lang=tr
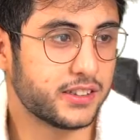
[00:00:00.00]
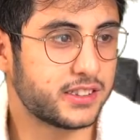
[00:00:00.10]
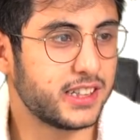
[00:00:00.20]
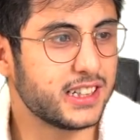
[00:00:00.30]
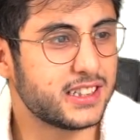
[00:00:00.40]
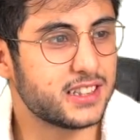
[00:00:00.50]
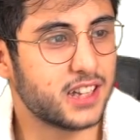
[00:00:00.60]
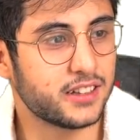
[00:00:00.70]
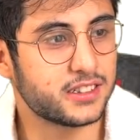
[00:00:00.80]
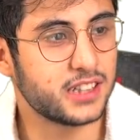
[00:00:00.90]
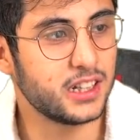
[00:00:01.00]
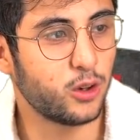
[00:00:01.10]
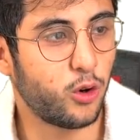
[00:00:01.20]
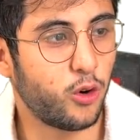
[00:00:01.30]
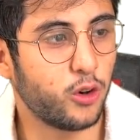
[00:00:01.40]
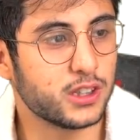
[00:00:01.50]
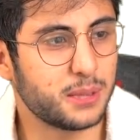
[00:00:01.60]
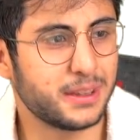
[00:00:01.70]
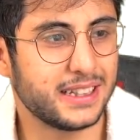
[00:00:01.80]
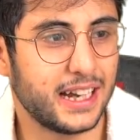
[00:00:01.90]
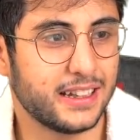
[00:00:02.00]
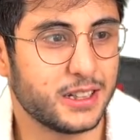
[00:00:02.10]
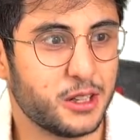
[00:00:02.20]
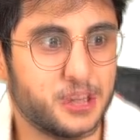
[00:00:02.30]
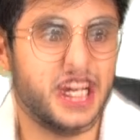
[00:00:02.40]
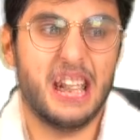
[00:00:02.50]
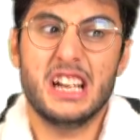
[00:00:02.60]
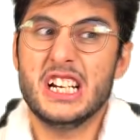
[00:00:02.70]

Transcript: Undertale kitlesi Undertale oynama diyenleri görünce.